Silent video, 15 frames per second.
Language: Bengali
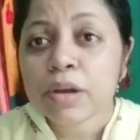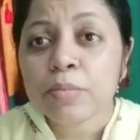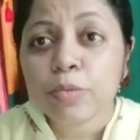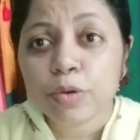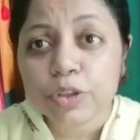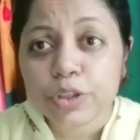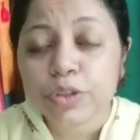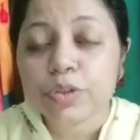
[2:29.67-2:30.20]

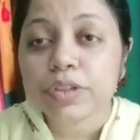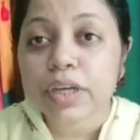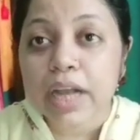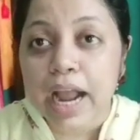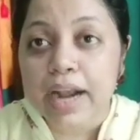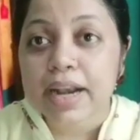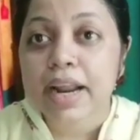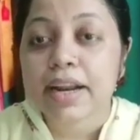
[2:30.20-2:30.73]
বন্ধুর
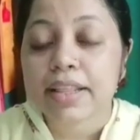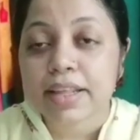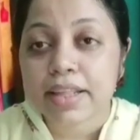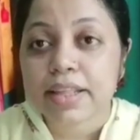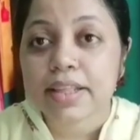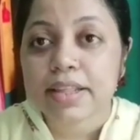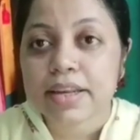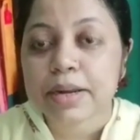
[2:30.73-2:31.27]
কাটার যে
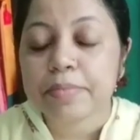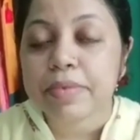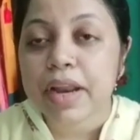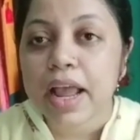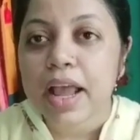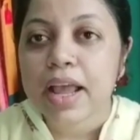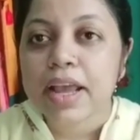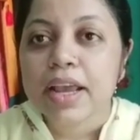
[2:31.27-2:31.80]
সিস্টেমটা
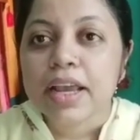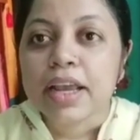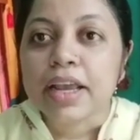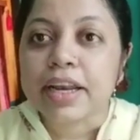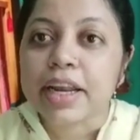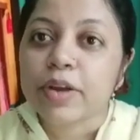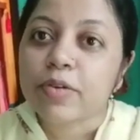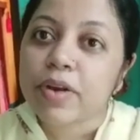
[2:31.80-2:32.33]

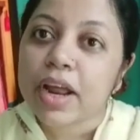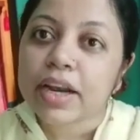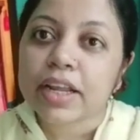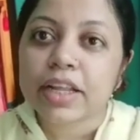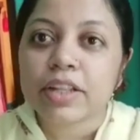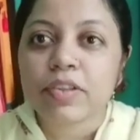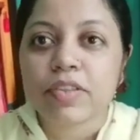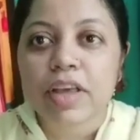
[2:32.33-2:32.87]
রেগুলার
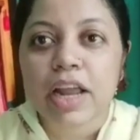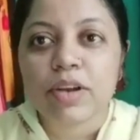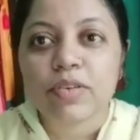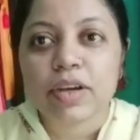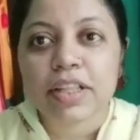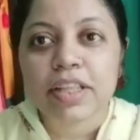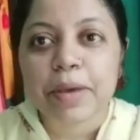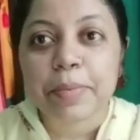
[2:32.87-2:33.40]
কিন্তু চালু
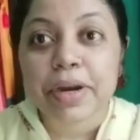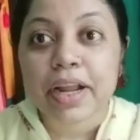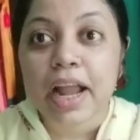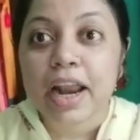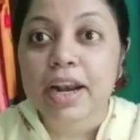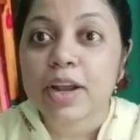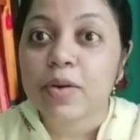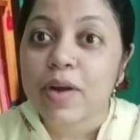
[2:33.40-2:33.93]
আছে আমার
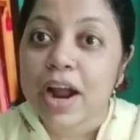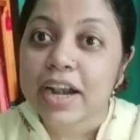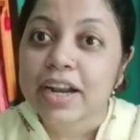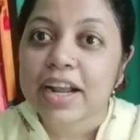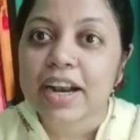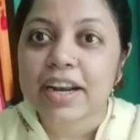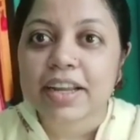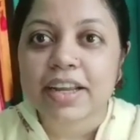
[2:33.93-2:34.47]
কালকেও
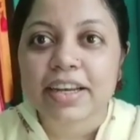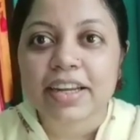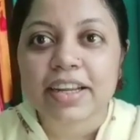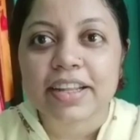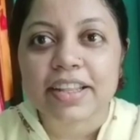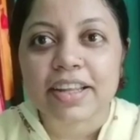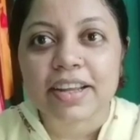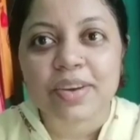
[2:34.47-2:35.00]
আটখানা কেটে
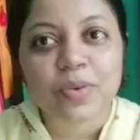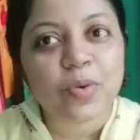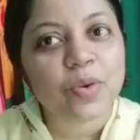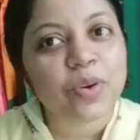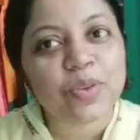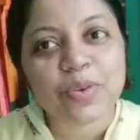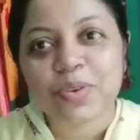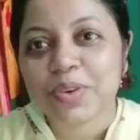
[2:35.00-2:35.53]
গেছে কোনো
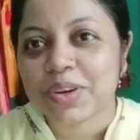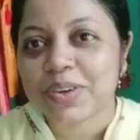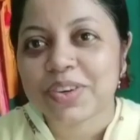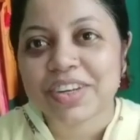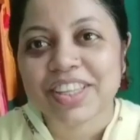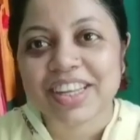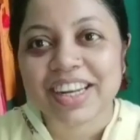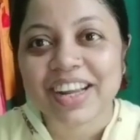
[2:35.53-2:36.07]
দুঃখ
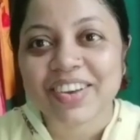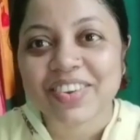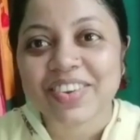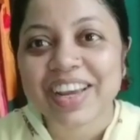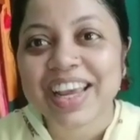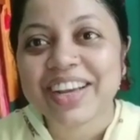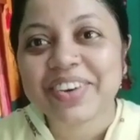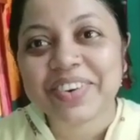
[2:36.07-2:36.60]
করছি না গো
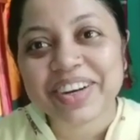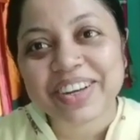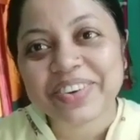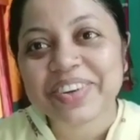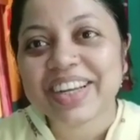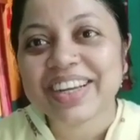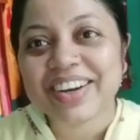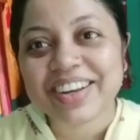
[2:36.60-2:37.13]
এই করে
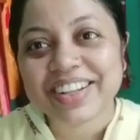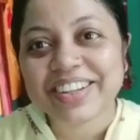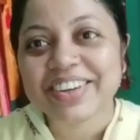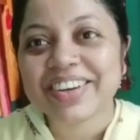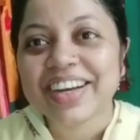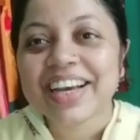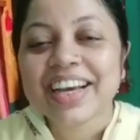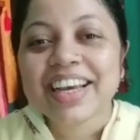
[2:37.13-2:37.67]
করেই হয়তো
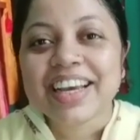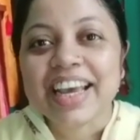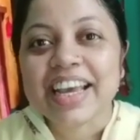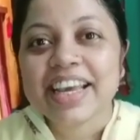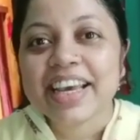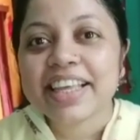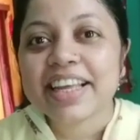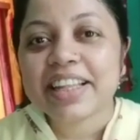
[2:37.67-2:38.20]

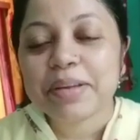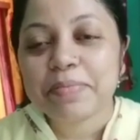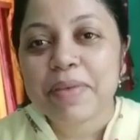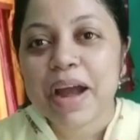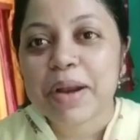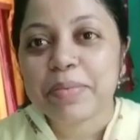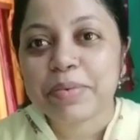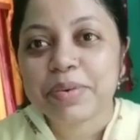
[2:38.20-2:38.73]
এগিয়ে যেতে
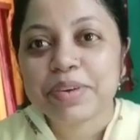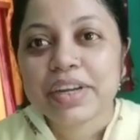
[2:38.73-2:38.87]
পারবো